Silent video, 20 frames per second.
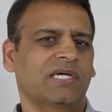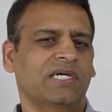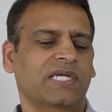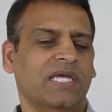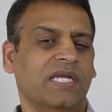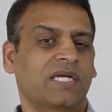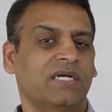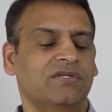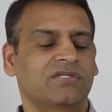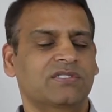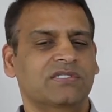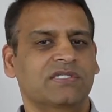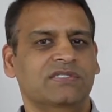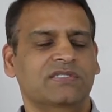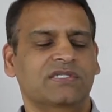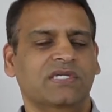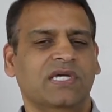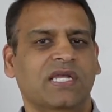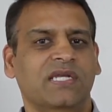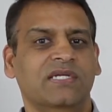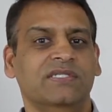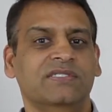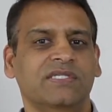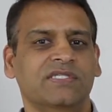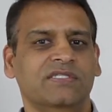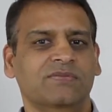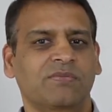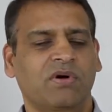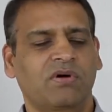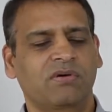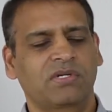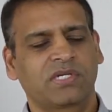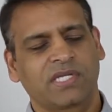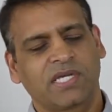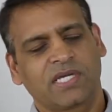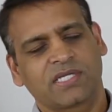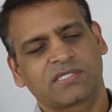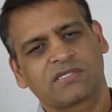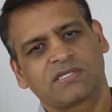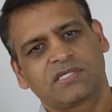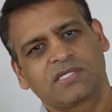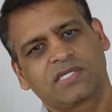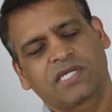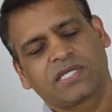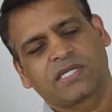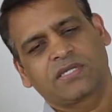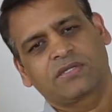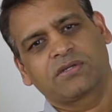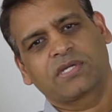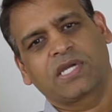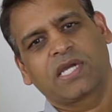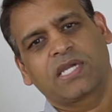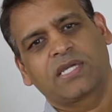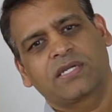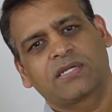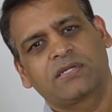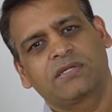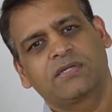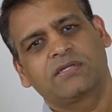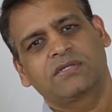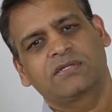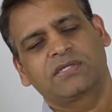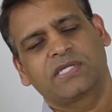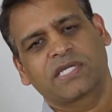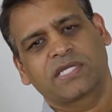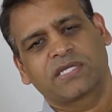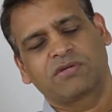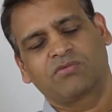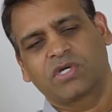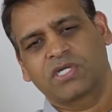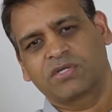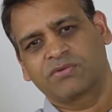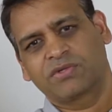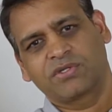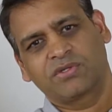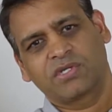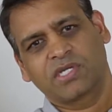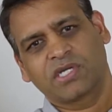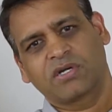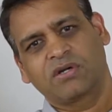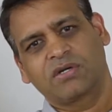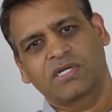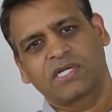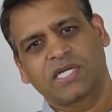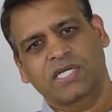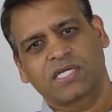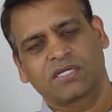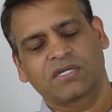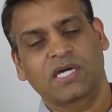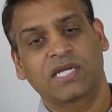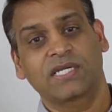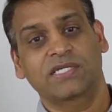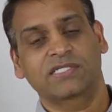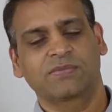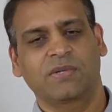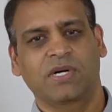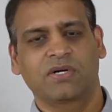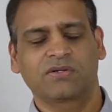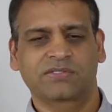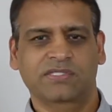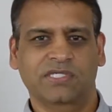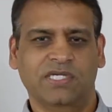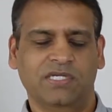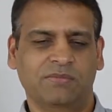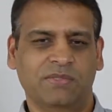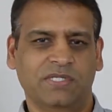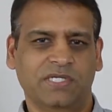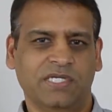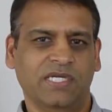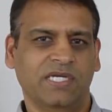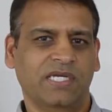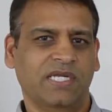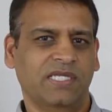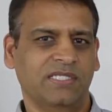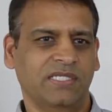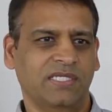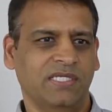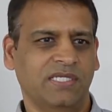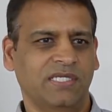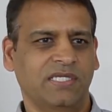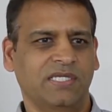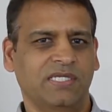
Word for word: కెనన్ వచ్చేసి కలర్ సైన్స్ బాగుంటాయి యాక్చువల్లీ లైక్ యూనో కెనన్లో లైక్ వాట్ ఎవర్ యూ రికార్డ్ లైక్ కలర్స్ బాగా వస్తాయి అనమాట నేను అది